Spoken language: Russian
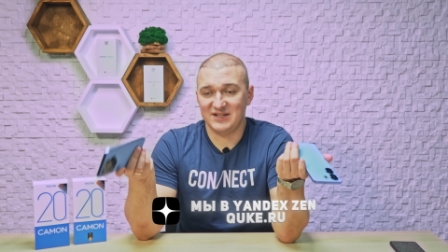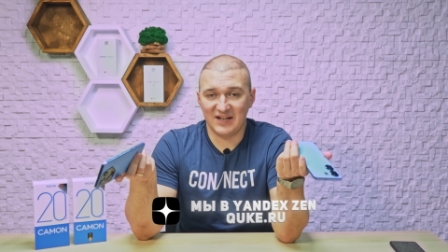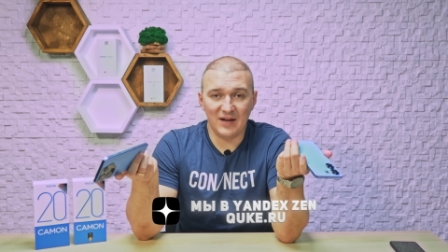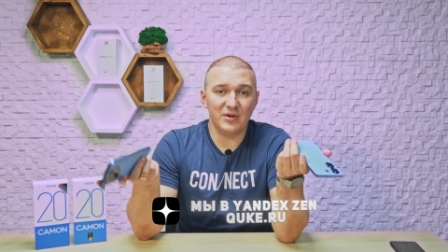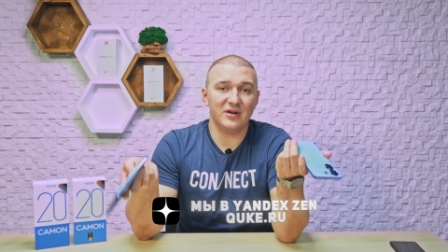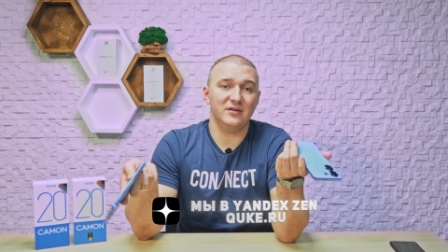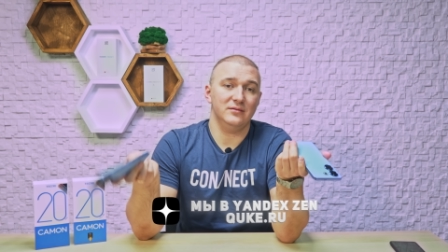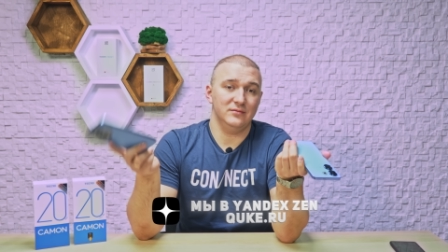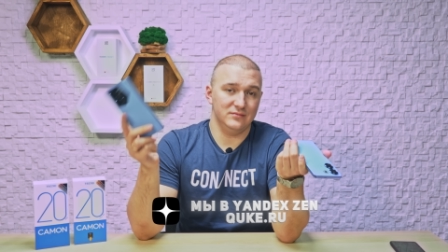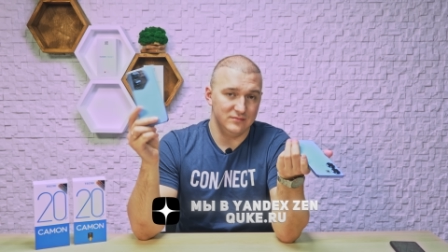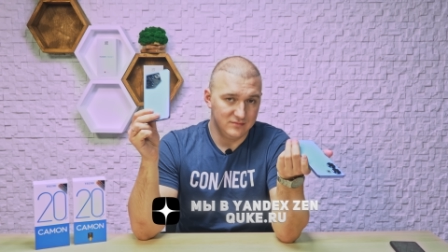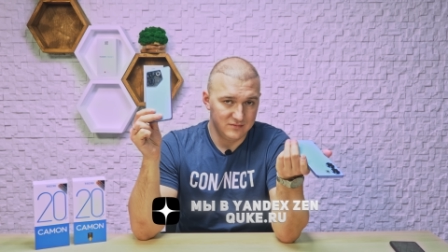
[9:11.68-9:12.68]
камера
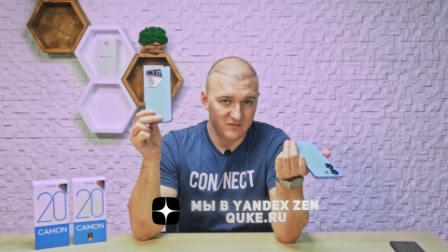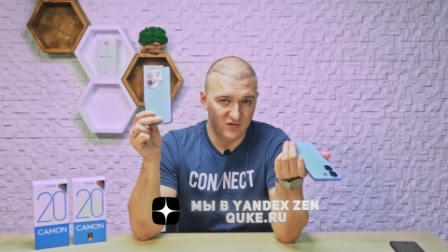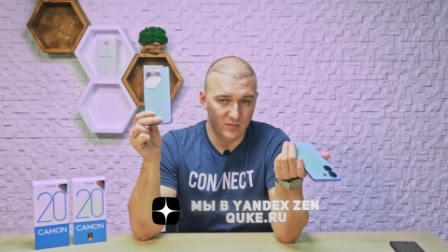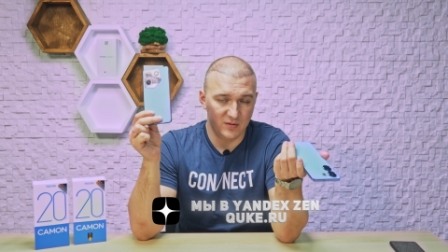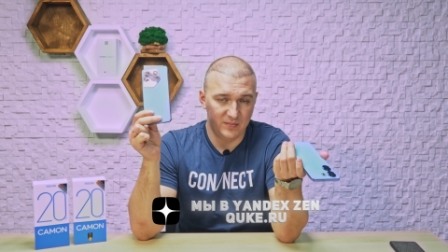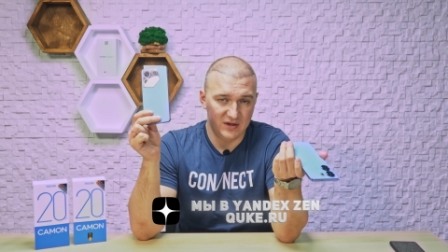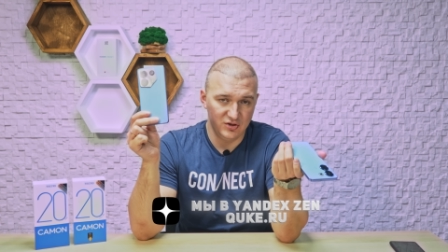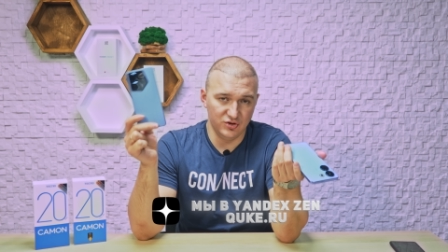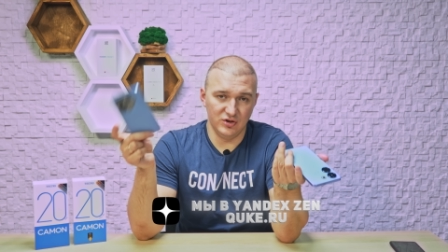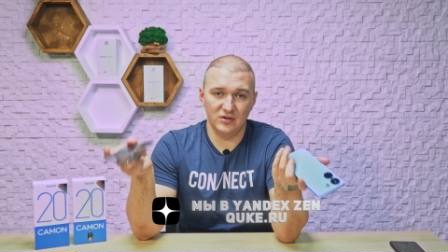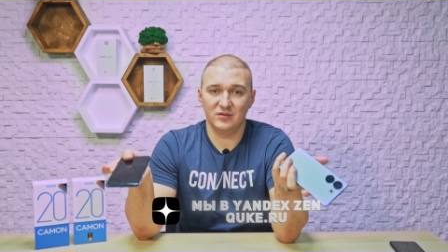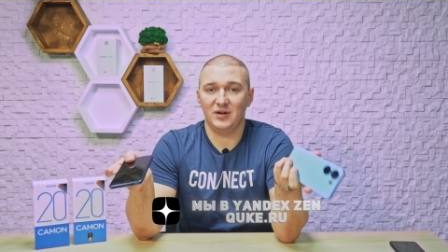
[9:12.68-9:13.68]
выбор
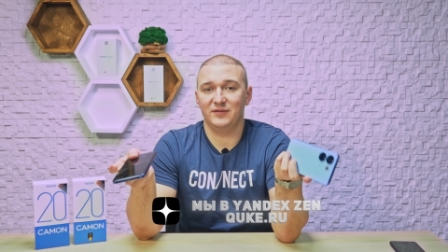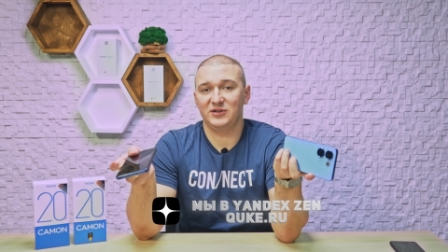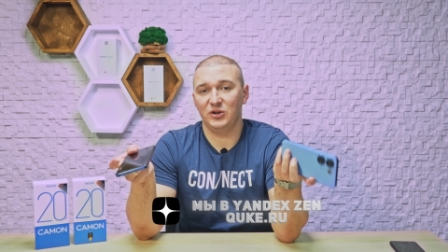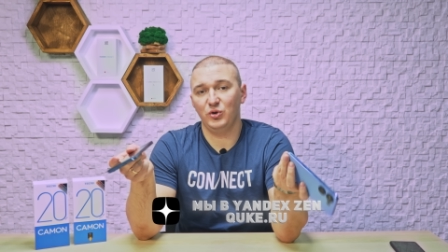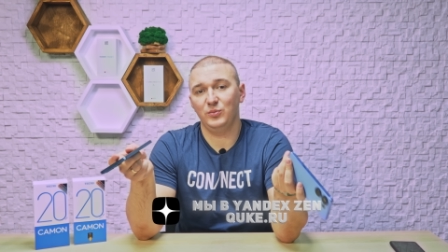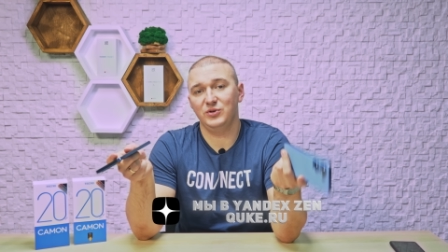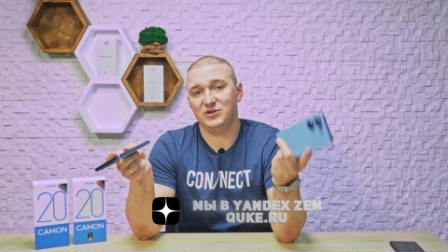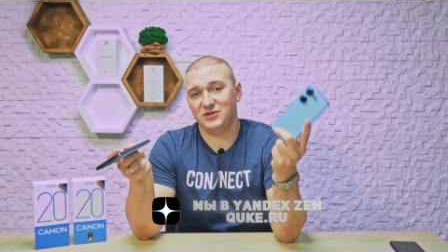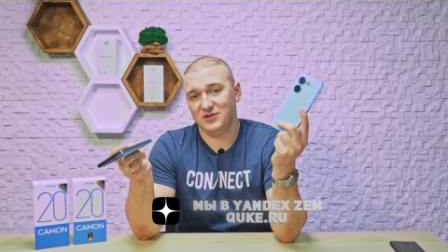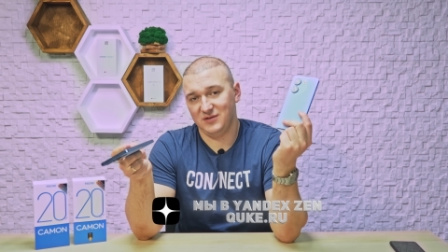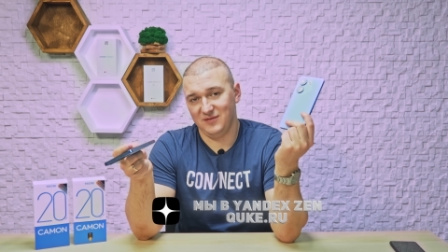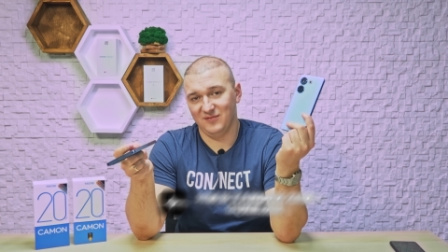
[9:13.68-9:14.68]
5G,
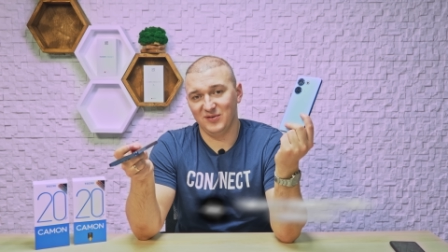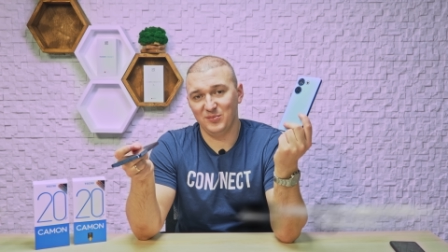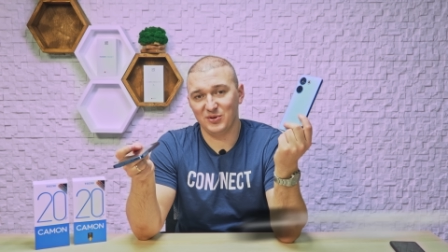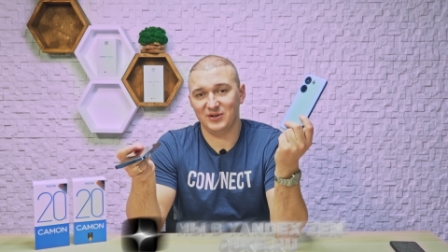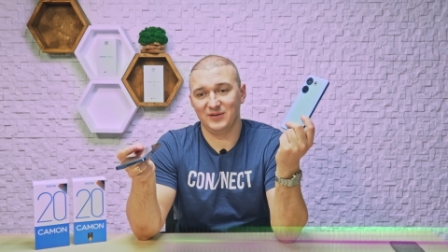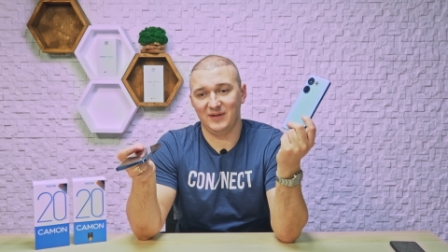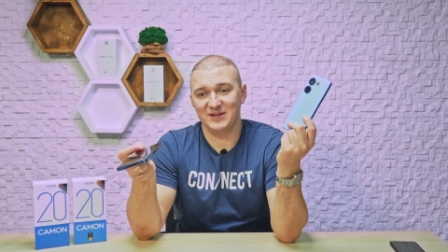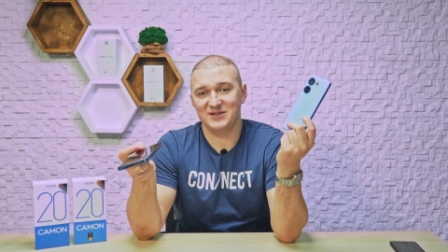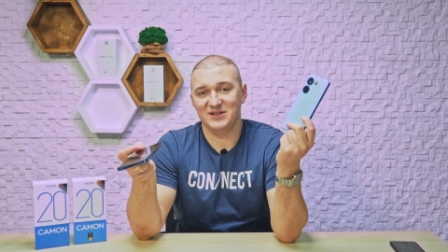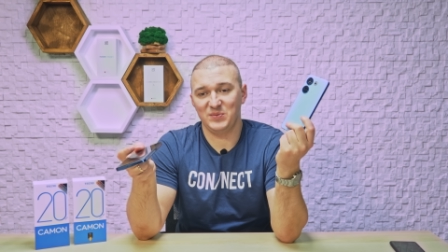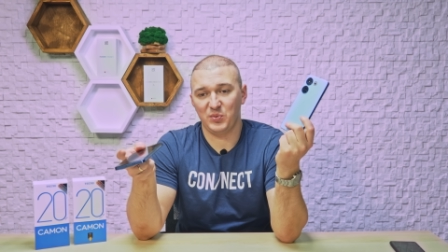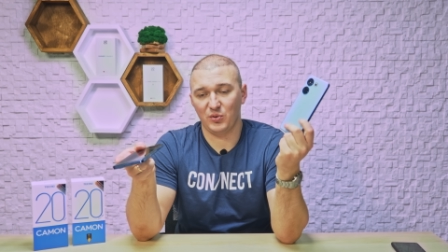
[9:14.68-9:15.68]
автономность, выбор
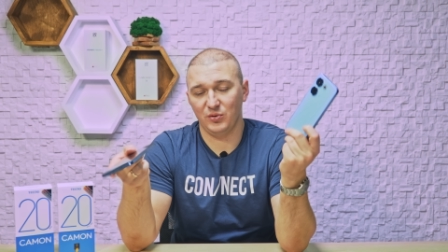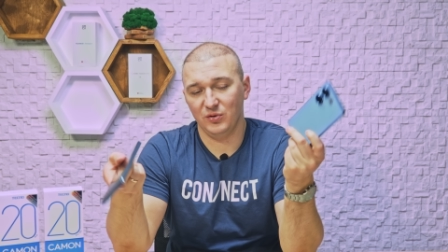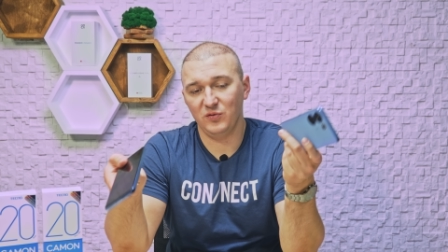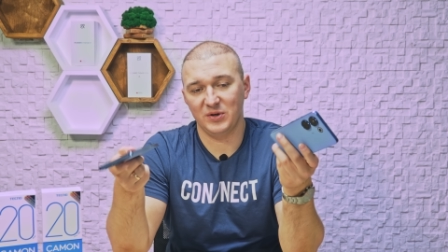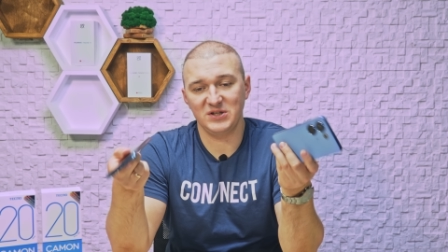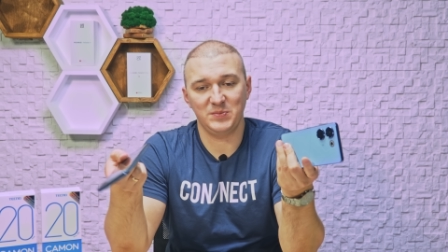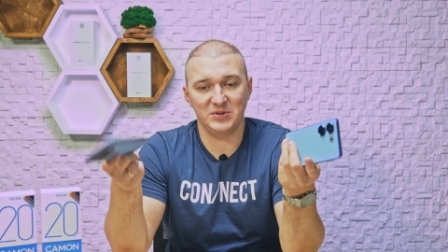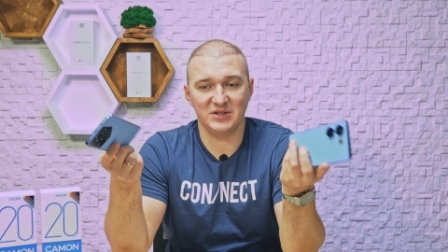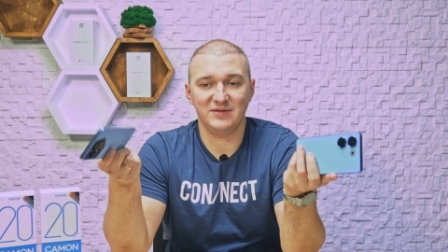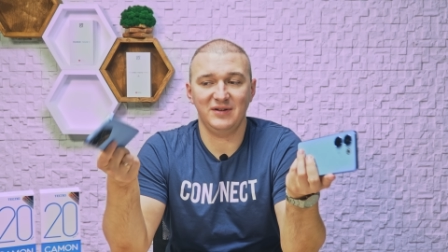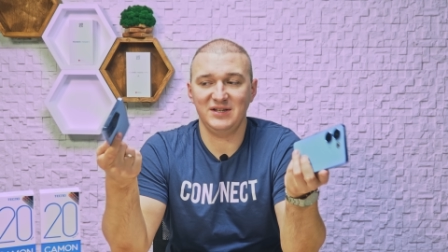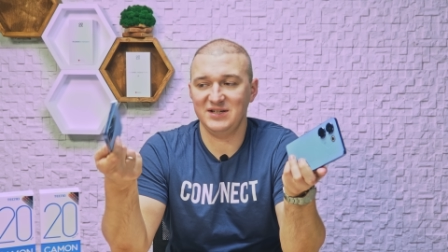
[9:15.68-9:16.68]
20 Pro. Ну и, в принципе, за
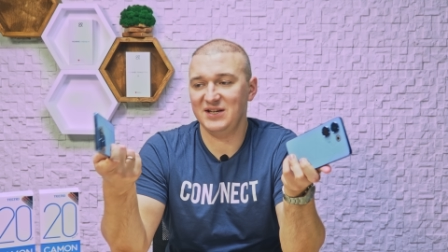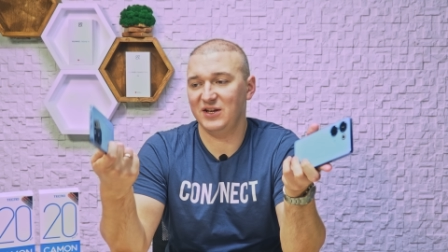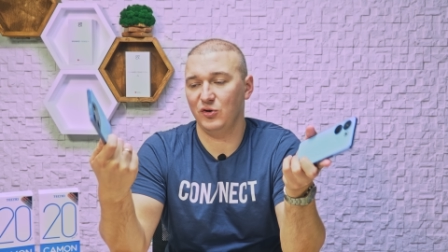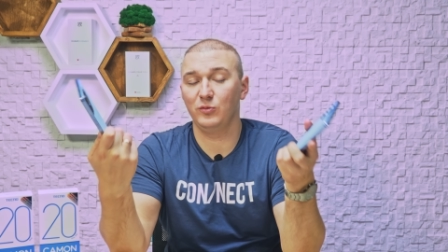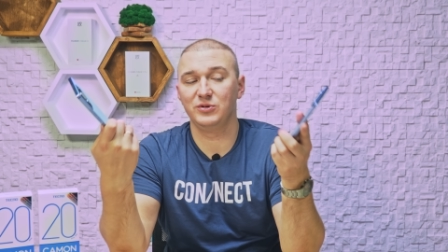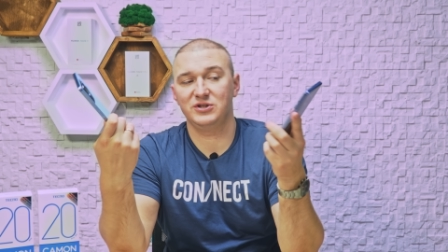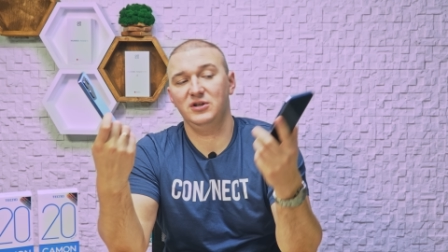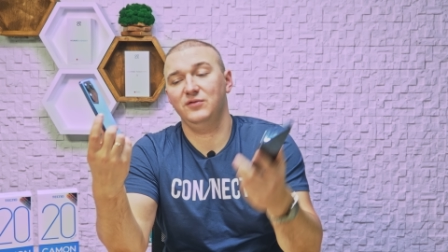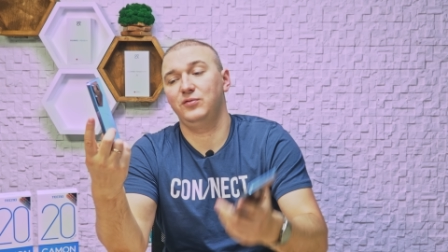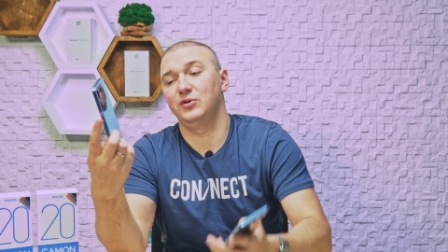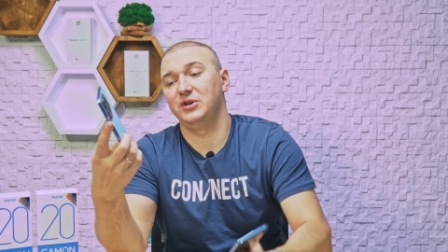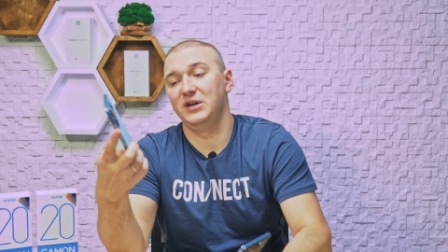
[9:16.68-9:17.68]
свои деньги оба
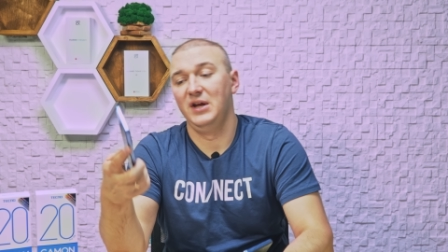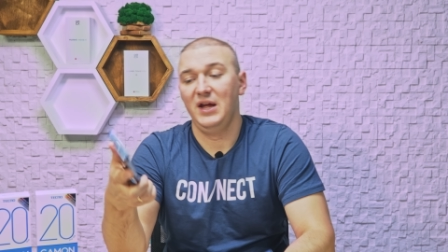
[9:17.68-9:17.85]
телефона